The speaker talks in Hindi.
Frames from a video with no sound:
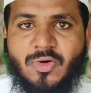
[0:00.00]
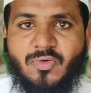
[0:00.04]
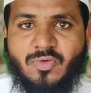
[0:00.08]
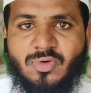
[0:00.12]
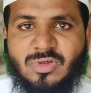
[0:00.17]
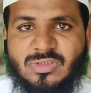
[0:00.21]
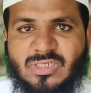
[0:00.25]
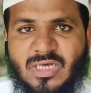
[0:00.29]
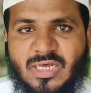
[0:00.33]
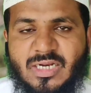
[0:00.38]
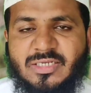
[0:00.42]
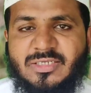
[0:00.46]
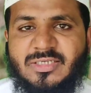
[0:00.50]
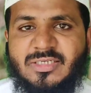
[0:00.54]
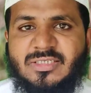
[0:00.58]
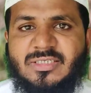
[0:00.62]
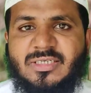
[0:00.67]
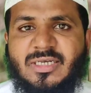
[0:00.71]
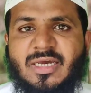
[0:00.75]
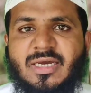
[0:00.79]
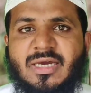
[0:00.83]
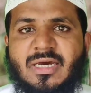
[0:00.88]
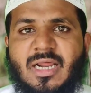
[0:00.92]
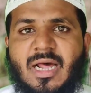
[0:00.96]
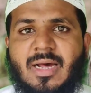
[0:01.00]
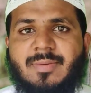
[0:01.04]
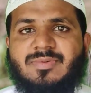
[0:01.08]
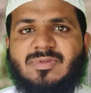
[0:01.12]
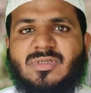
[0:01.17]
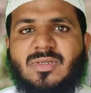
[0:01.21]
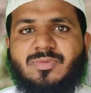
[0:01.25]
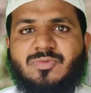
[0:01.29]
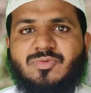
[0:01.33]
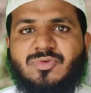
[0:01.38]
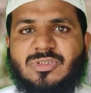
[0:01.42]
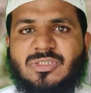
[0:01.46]
वो सारी चीज़ें अगर आप
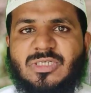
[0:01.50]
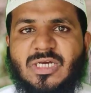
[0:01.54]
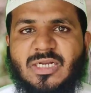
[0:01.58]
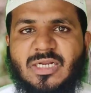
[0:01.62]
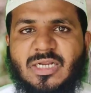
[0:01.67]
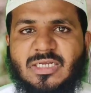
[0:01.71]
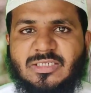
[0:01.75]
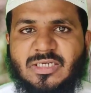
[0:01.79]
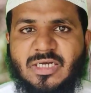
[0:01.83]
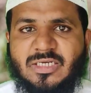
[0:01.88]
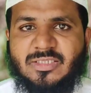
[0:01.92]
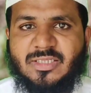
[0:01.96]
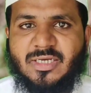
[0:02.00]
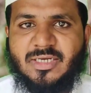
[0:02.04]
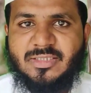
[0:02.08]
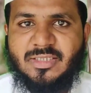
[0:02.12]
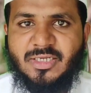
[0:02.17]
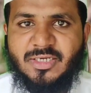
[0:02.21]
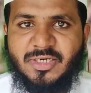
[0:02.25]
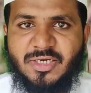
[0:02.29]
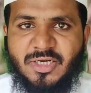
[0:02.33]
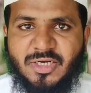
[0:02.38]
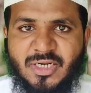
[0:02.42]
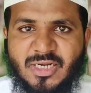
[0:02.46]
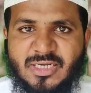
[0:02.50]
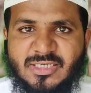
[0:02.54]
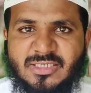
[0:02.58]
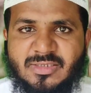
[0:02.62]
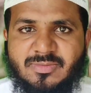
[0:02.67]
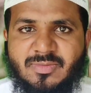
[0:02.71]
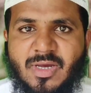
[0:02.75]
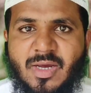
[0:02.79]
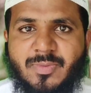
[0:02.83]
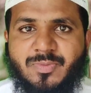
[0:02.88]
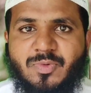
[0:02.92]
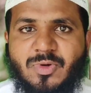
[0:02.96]
सब कुछ जानना चाहते हैं तो डिटेल्स
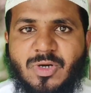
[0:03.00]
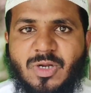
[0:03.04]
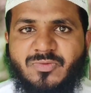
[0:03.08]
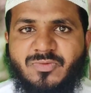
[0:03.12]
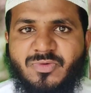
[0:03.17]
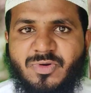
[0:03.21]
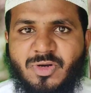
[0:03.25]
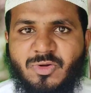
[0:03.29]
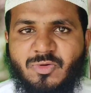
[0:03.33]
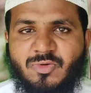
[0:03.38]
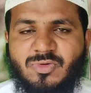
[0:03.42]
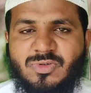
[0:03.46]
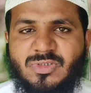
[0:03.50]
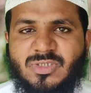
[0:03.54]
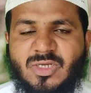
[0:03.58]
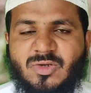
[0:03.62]
में आप पूरा वीडियो को